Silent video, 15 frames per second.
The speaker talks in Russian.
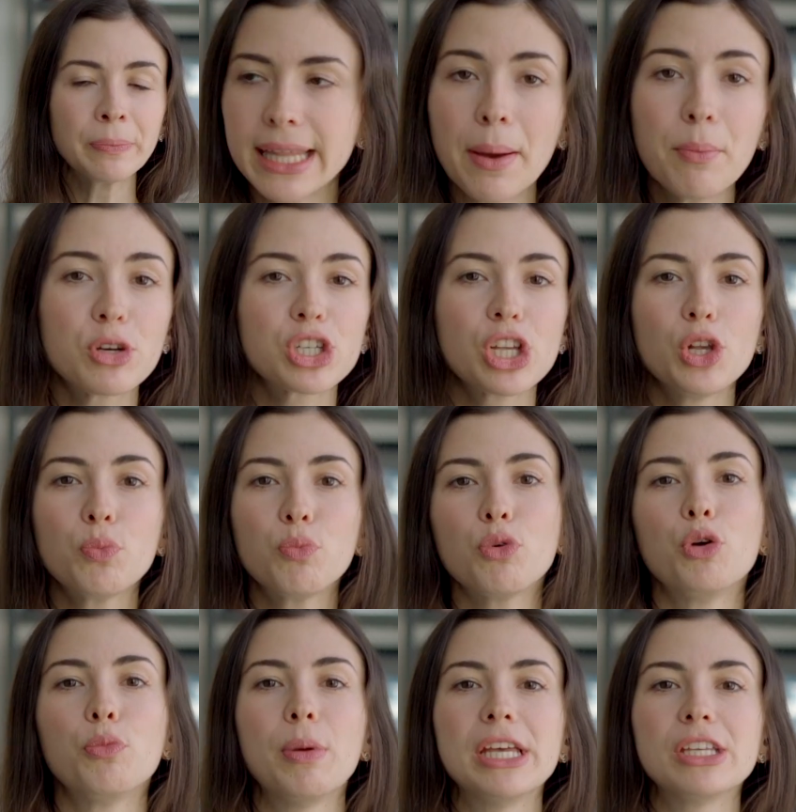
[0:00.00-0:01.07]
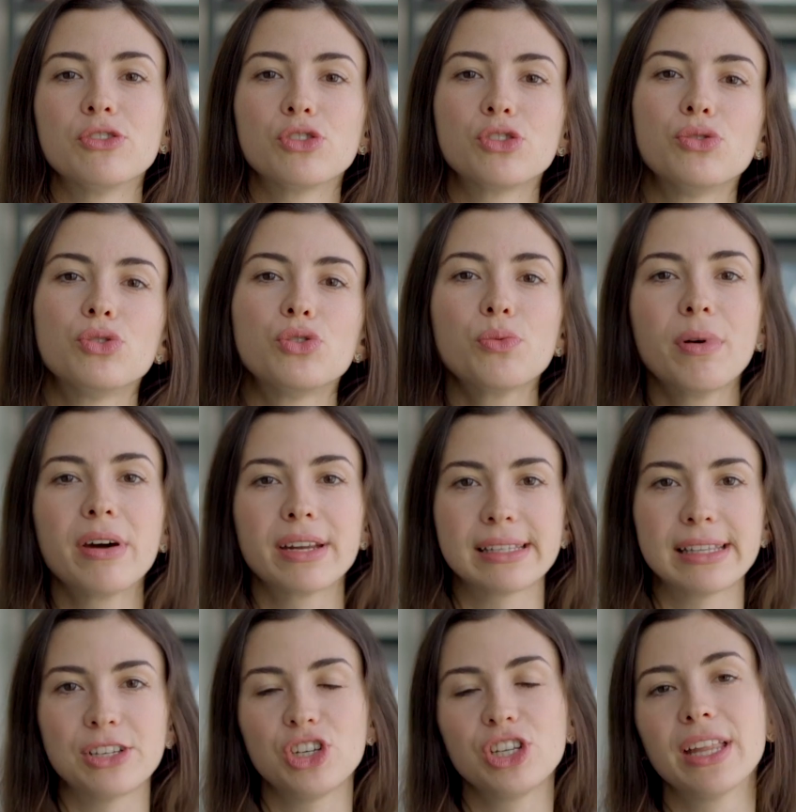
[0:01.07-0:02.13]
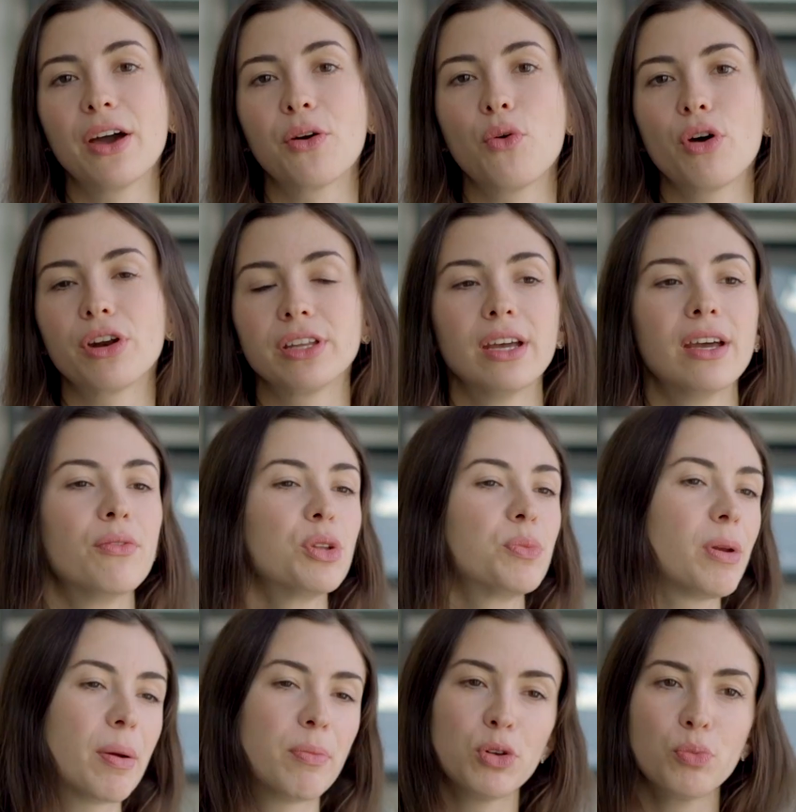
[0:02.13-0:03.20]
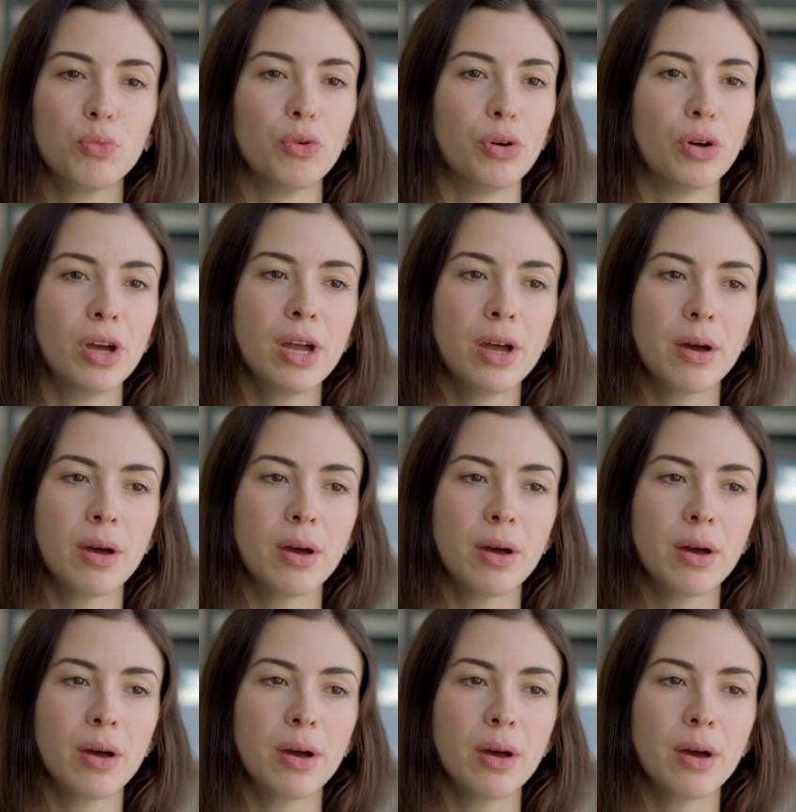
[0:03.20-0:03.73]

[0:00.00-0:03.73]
Там можно любую песню с YouTube разложить на аккорды. Вот прям любую.